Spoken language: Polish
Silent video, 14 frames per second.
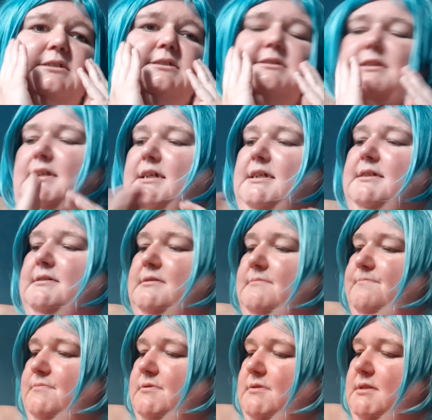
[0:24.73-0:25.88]
z takiej
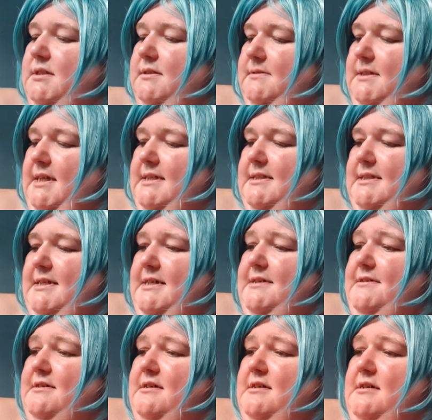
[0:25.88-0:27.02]
jednej,
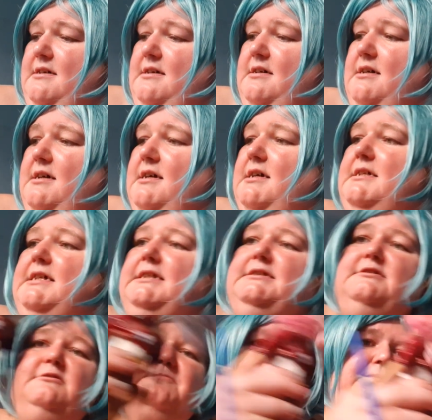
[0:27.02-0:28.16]
e, jest
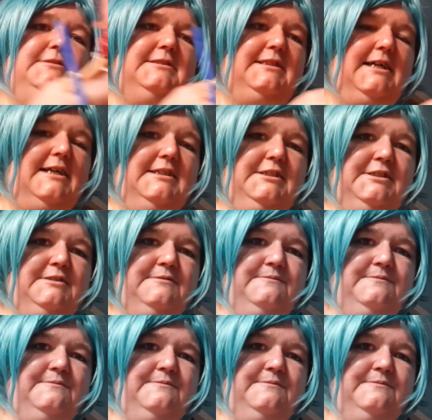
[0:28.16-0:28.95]
to postać,